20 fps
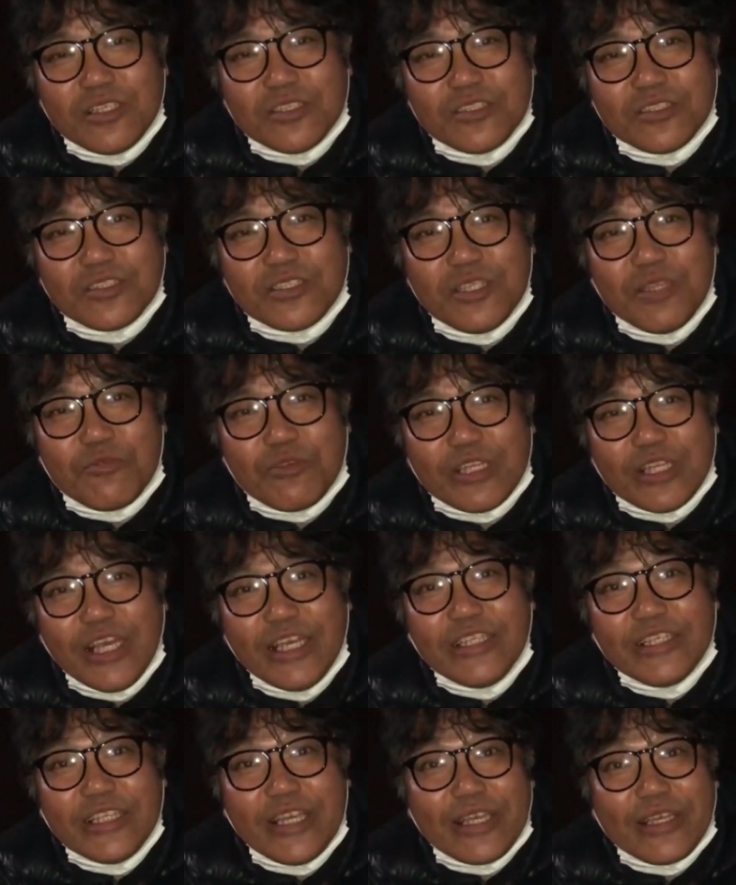好きではな
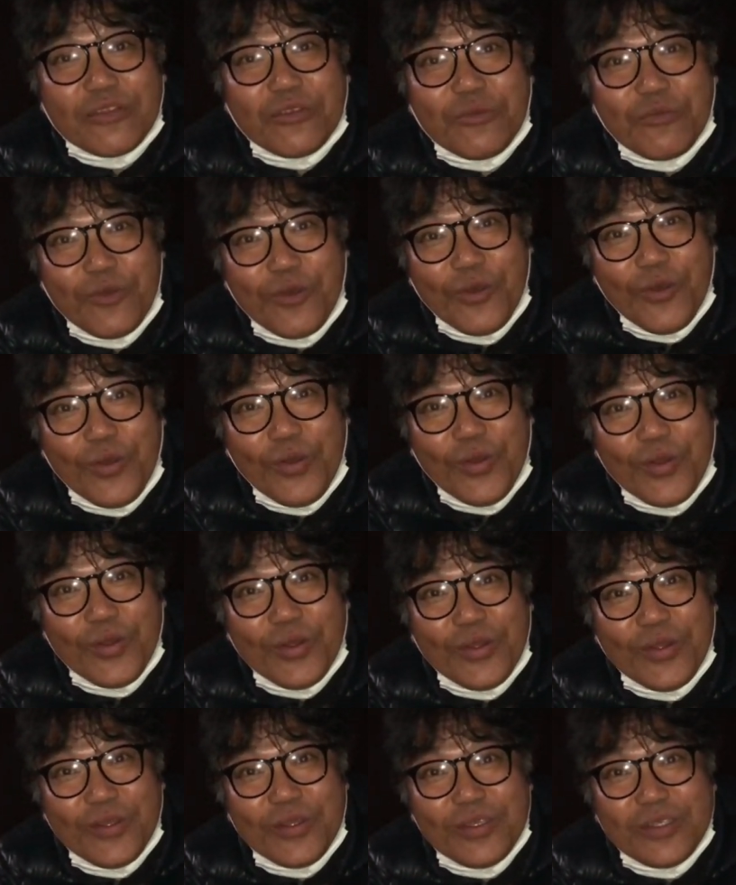いんだけども
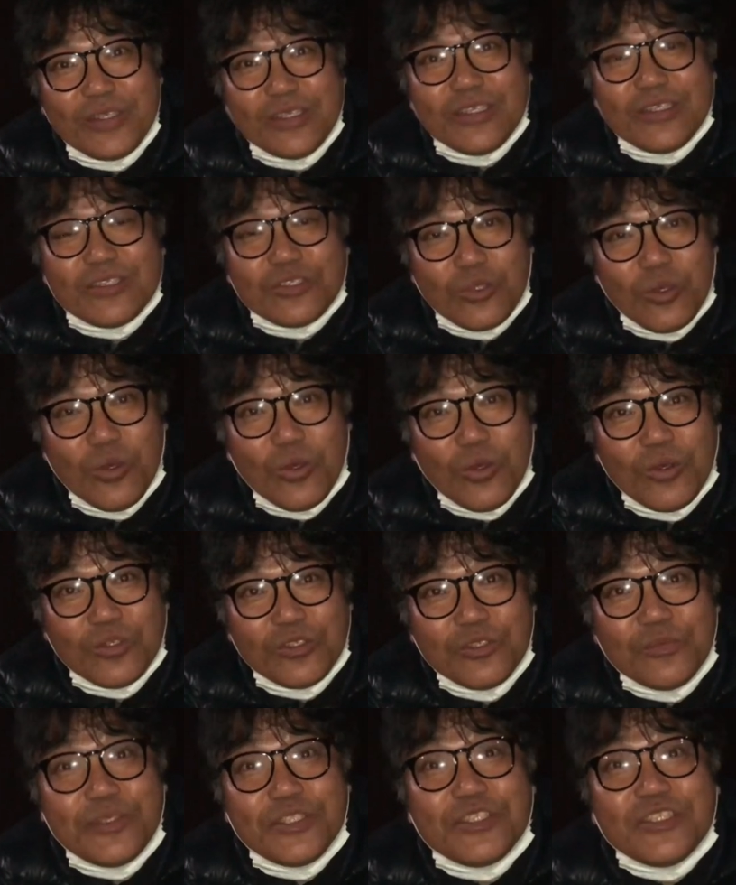だろうそ
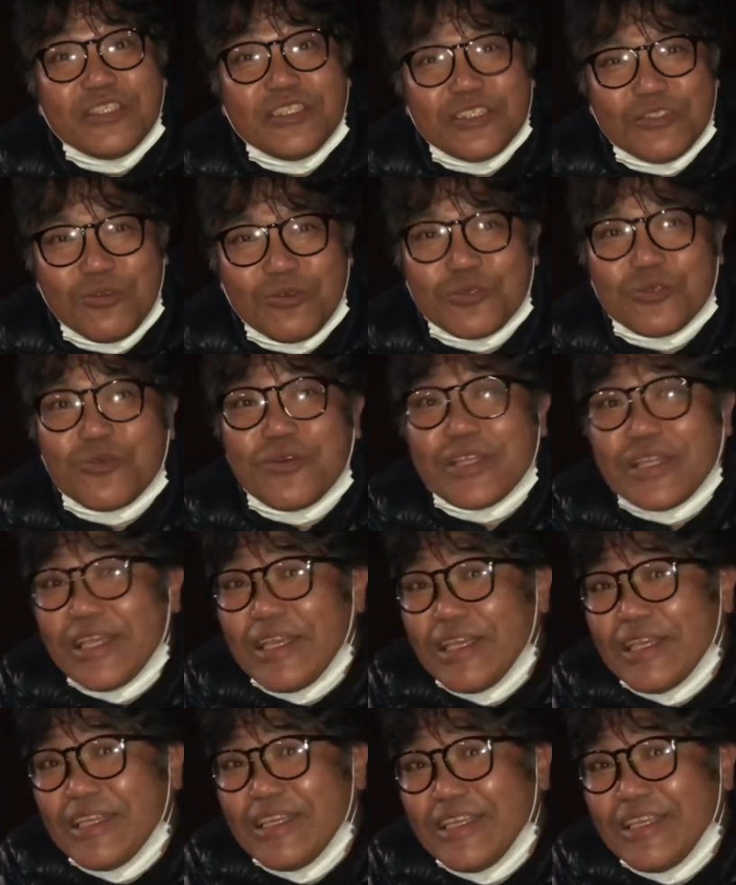う海釣り本当はね